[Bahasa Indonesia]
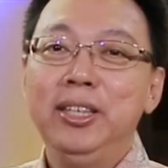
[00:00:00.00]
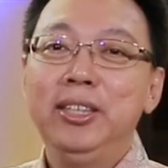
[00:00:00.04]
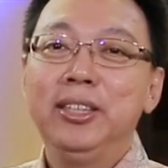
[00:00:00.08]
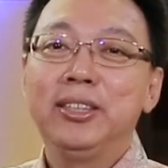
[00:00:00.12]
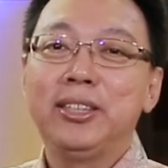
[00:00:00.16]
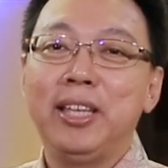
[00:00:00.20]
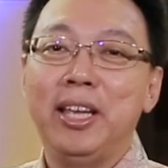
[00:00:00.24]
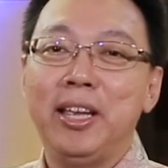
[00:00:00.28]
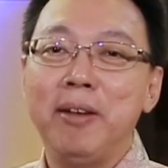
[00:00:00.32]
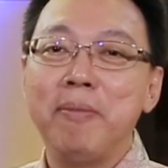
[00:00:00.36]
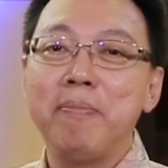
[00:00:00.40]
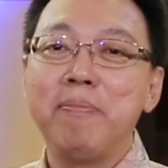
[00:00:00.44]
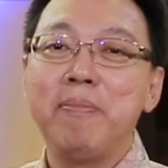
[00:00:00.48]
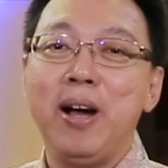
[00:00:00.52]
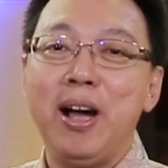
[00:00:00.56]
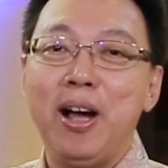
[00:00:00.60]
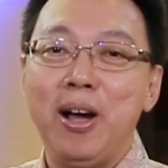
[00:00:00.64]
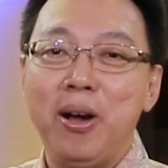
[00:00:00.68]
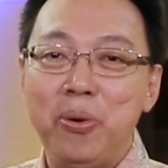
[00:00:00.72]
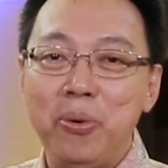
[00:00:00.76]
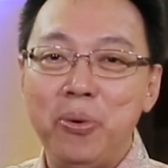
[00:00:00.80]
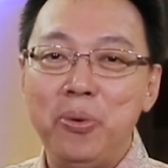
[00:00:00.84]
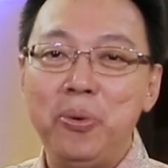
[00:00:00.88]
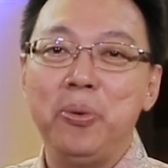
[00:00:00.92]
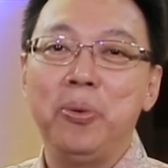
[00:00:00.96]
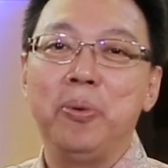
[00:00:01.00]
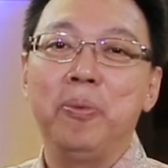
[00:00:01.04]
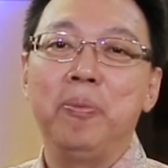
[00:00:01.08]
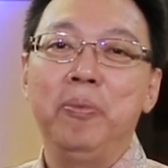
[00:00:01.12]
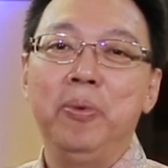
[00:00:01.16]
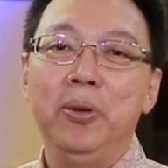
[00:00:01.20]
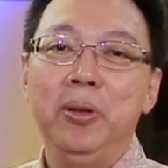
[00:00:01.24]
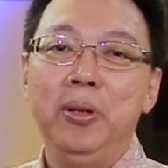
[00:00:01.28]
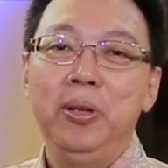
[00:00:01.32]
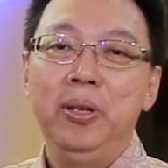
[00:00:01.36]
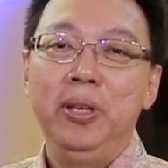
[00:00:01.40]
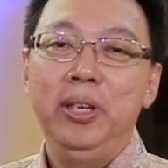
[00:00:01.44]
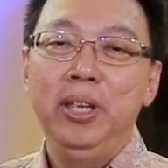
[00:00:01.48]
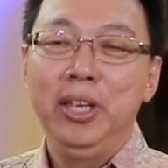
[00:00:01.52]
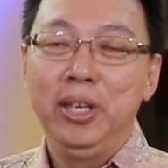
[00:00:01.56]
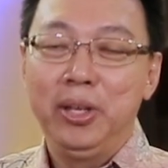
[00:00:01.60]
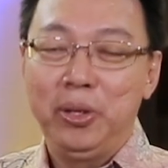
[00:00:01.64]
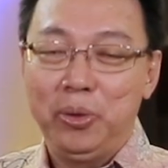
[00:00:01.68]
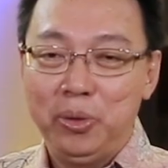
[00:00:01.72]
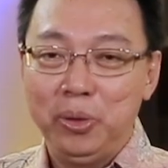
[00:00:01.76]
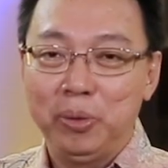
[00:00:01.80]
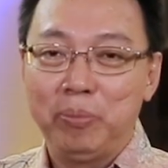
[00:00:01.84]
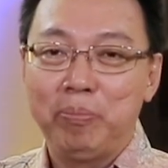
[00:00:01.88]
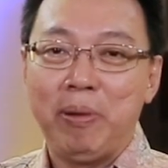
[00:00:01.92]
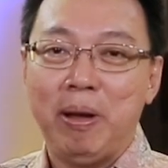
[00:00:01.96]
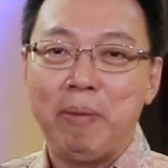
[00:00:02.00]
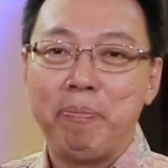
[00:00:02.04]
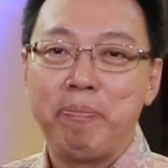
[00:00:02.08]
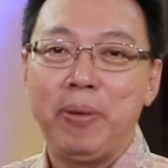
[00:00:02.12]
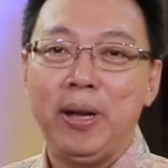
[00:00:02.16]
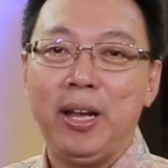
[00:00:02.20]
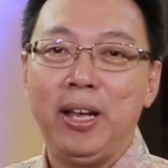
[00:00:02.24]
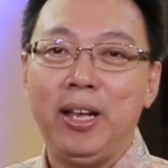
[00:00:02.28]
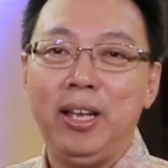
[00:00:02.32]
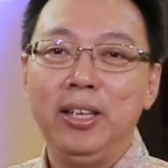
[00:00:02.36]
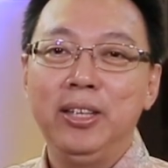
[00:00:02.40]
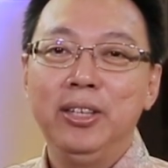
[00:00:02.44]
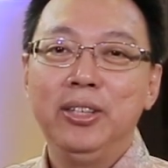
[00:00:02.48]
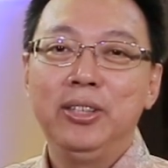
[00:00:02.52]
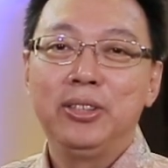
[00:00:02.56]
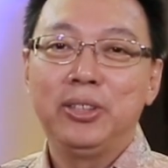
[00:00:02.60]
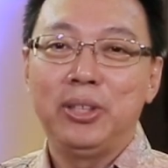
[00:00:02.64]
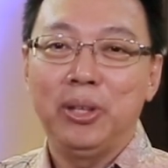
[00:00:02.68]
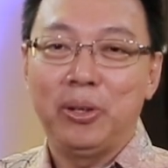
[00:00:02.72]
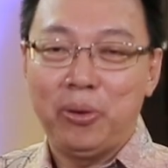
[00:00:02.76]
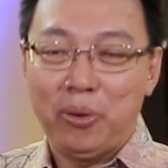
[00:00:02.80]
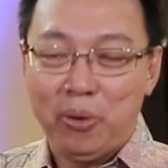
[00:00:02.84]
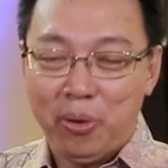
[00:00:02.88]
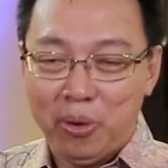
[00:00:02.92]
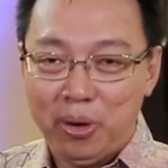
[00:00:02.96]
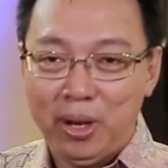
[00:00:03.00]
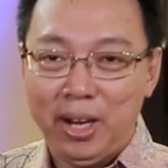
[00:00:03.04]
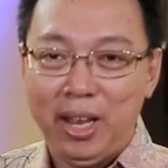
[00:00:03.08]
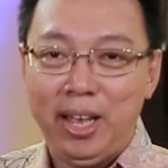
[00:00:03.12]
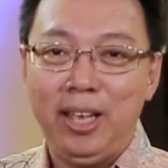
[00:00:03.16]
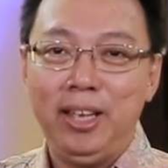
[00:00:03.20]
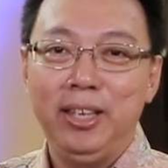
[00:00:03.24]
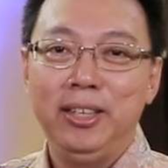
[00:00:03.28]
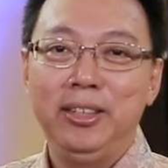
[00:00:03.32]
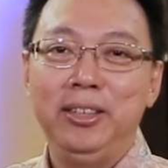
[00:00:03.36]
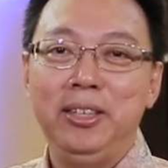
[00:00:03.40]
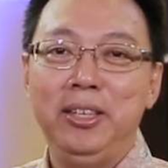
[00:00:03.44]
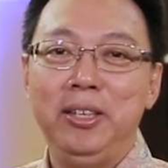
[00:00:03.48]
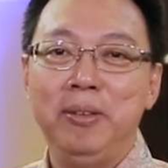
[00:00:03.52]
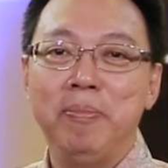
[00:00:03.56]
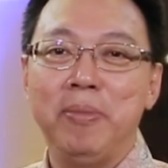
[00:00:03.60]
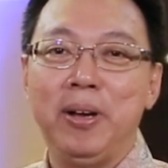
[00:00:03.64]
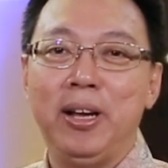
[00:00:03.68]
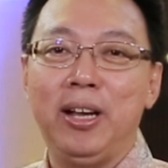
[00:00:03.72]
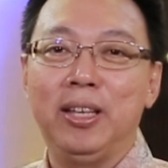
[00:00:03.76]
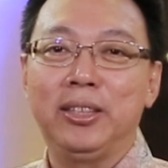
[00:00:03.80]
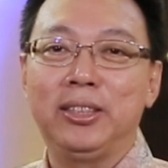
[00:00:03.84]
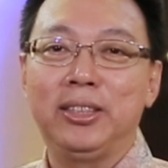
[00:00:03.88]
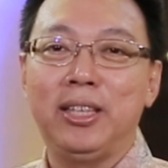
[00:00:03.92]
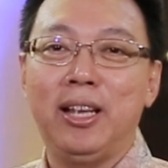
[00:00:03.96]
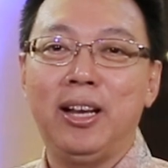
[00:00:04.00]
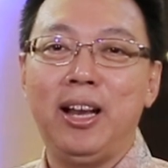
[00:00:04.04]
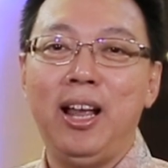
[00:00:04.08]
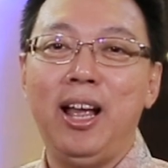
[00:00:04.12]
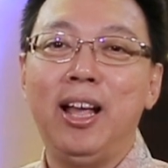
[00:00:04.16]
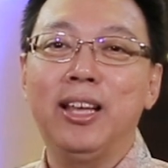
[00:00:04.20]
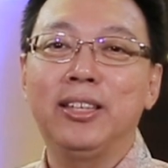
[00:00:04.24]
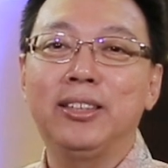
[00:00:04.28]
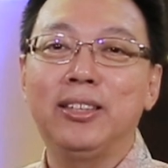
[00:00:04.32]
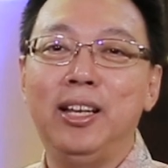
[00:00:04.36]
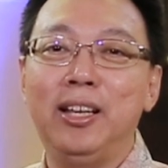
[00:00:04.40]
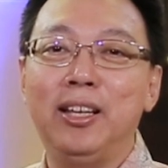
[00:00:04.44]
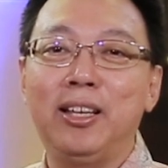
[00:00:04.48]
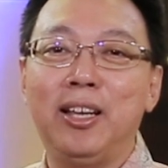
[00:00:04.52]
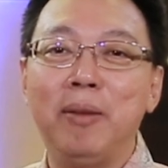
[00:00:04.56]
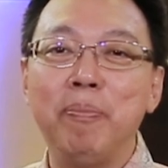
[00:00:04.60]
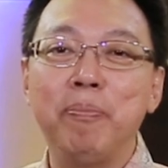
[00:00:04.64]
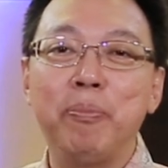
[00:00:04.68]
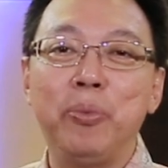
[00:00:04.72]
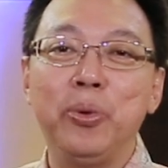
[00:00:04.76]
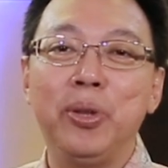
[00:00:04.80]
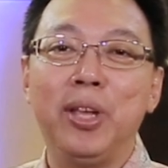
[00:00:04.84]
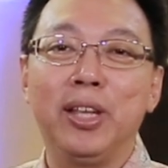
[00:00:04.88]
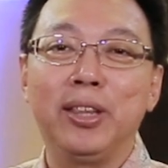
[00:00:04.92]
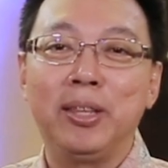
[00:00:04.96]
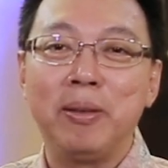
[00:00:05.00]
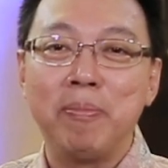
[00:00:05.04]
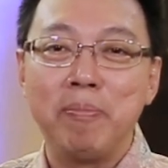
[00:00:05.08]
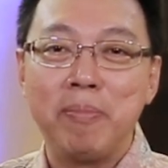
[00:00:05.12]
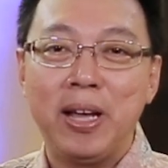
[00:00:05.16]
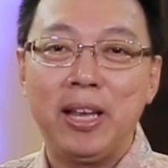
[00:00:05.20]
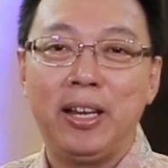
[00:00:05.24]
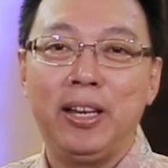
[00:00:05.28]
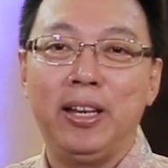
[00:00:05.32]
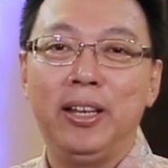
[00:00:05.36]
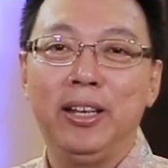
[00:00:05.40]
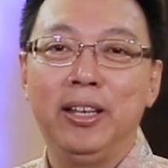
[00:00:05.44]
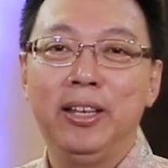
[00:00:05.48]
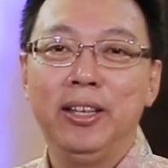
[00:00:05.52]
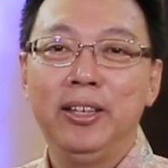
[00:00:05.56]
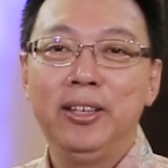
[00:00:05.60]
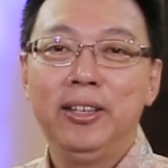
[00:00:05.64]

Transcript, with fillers: saya mau ikut papa sekolah di Makassar asalkan punya teman.